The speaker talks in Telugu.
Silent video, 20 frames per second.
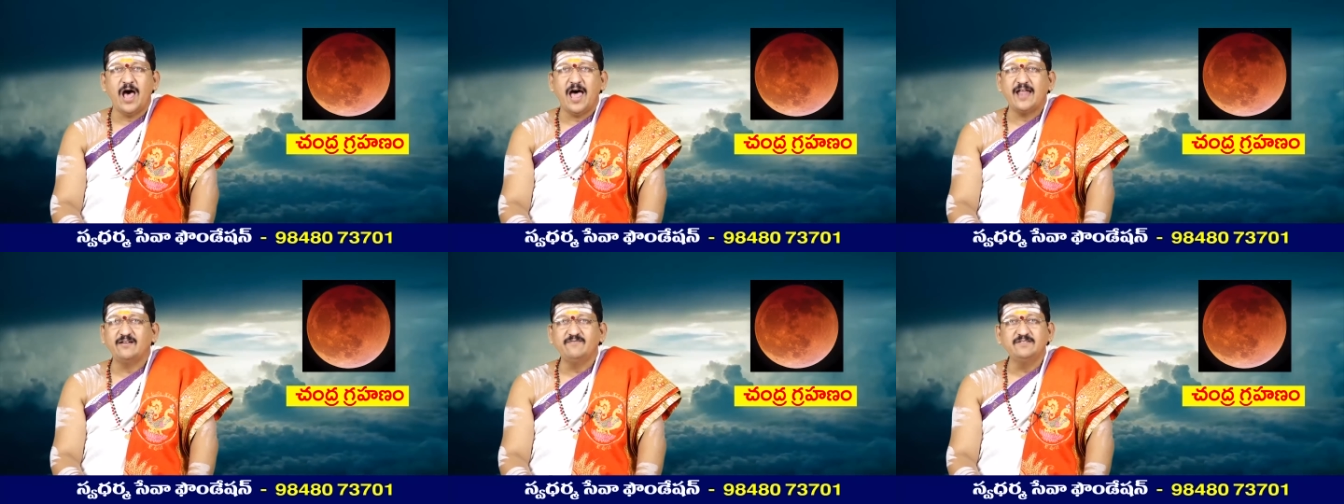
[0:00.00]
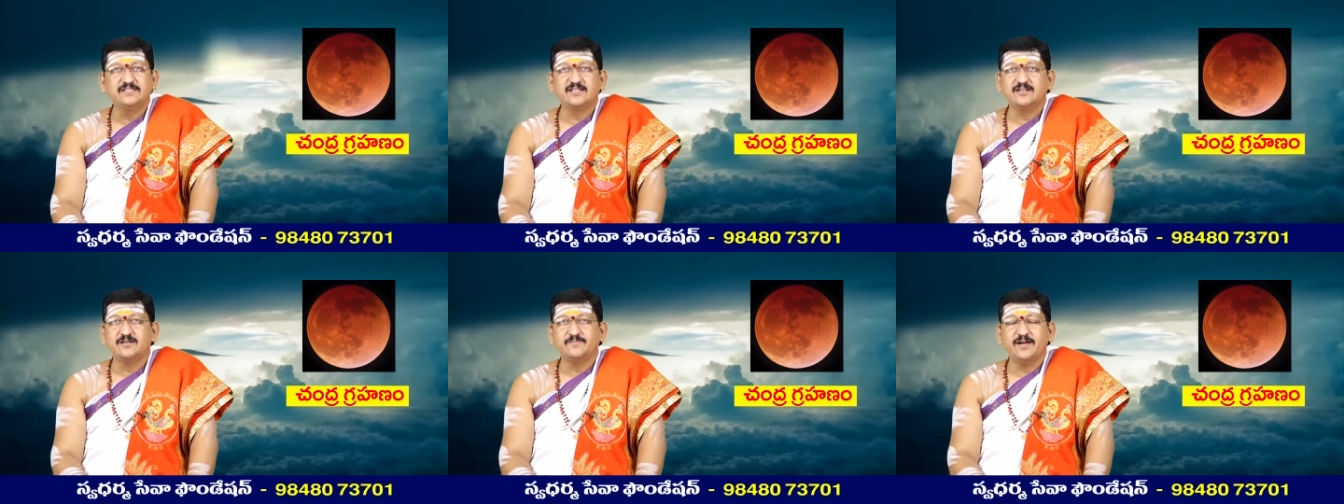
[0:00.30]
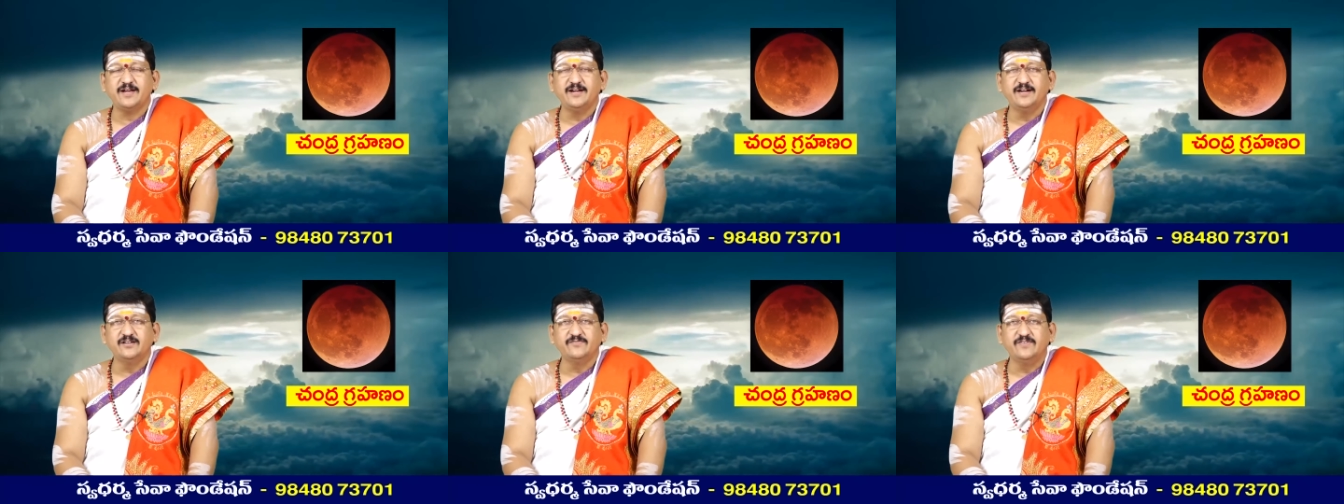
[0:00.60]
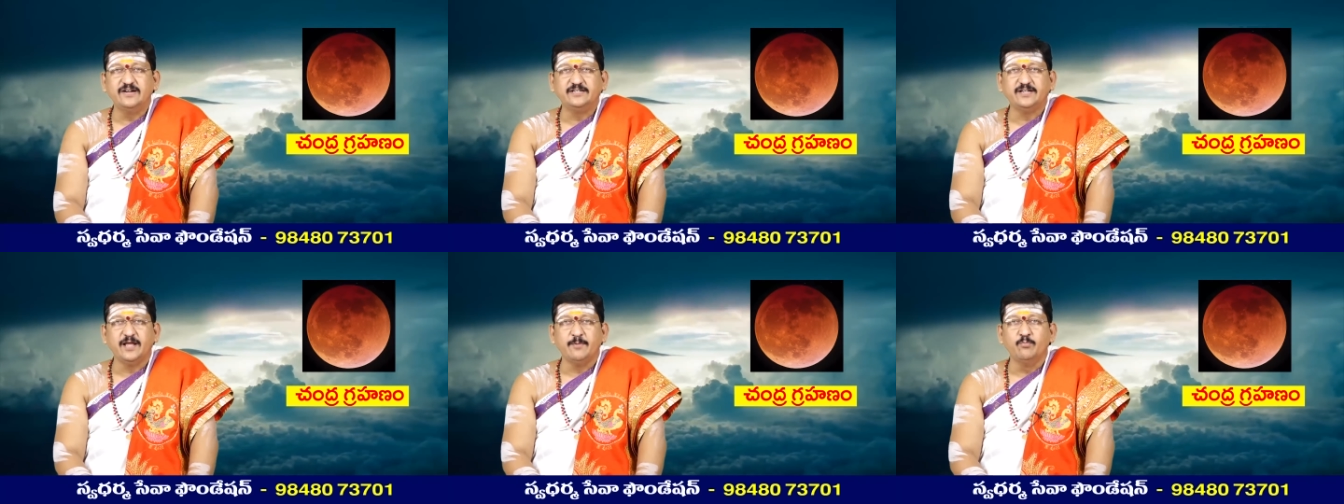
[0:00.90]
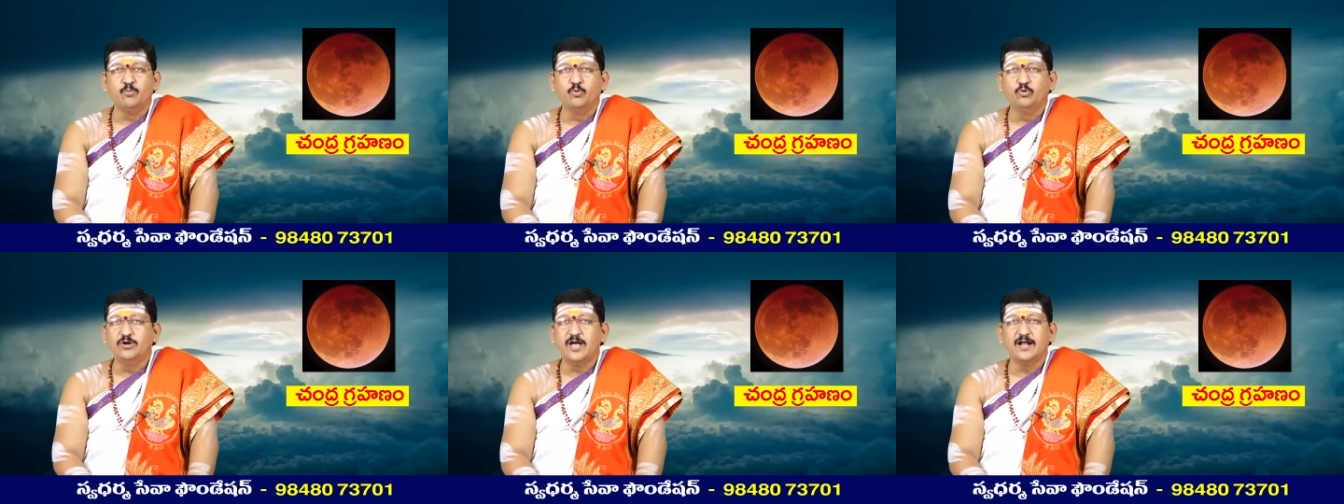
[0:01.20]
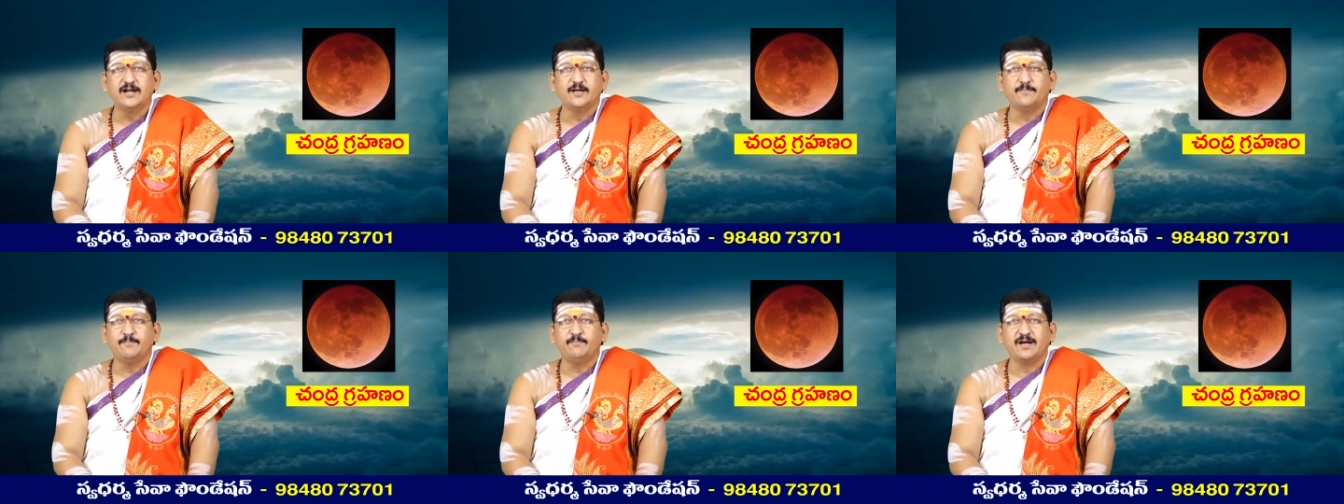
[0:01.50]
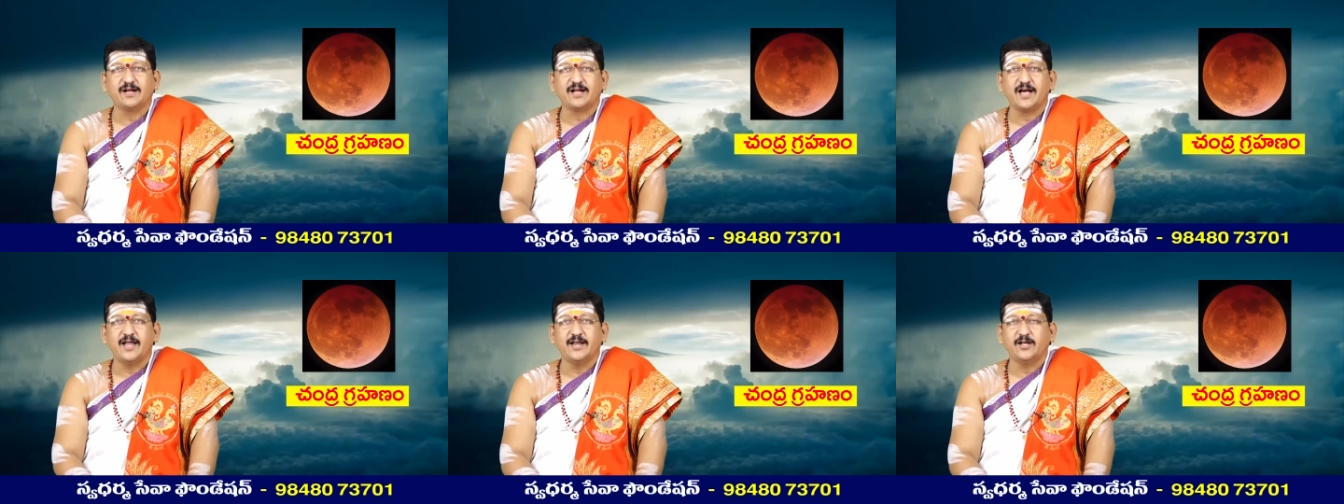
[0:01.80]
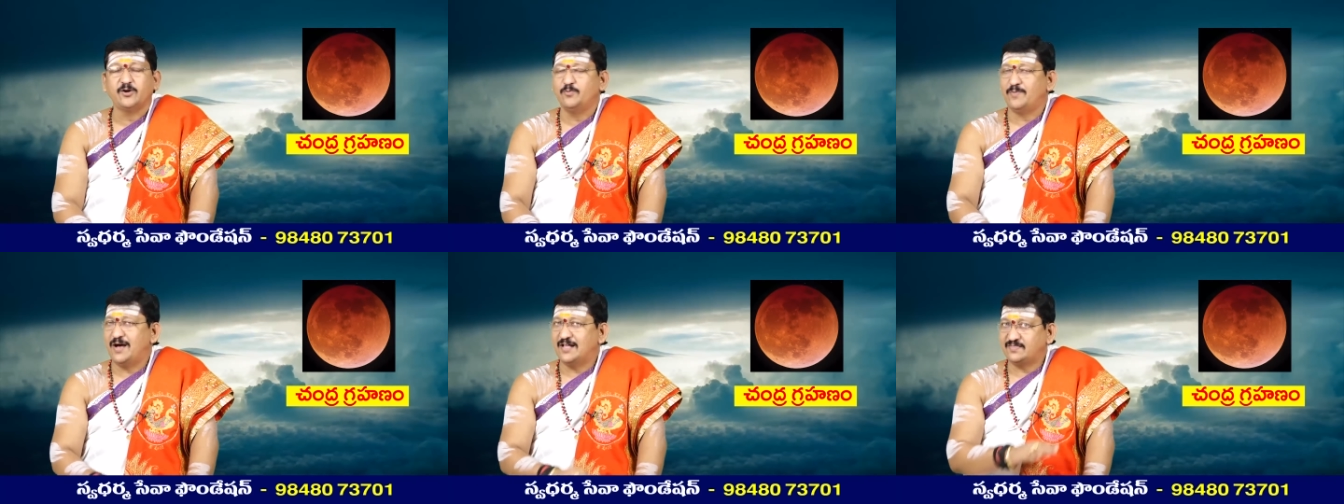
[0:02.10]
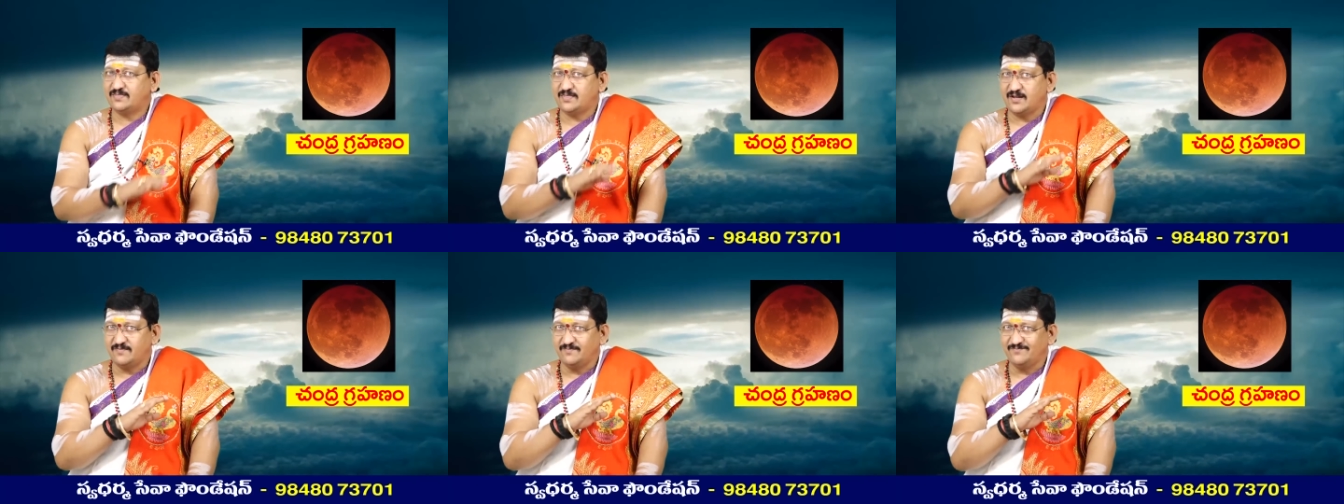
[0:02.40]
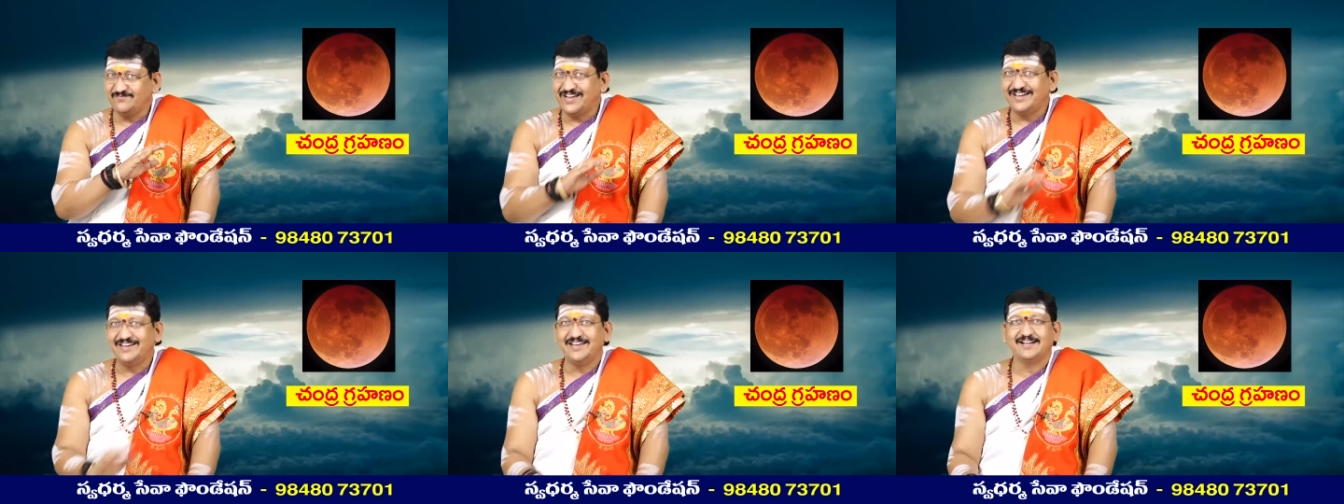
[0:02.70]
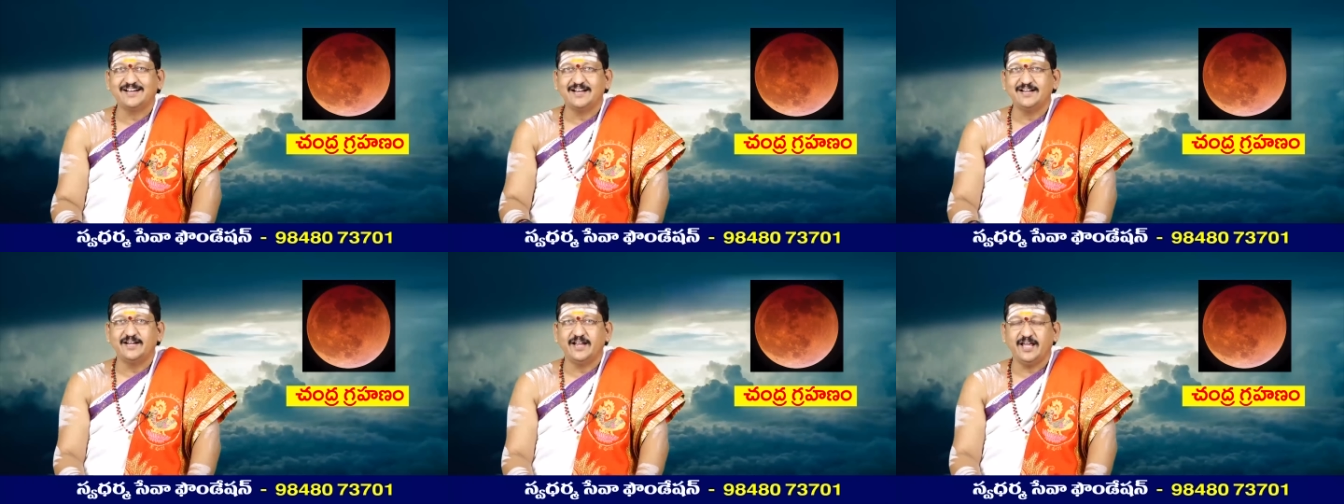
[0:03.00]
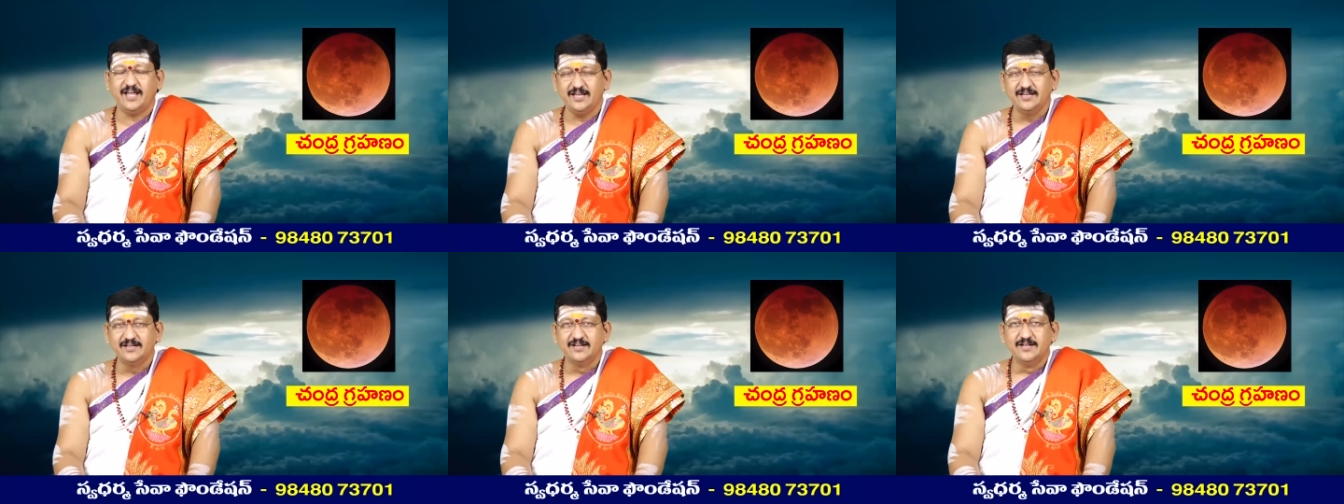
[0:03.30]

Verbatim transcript: అనవసరమైనటువంటి మూఢనమ్మకాలకు మాత్రం వెళ్ళకండి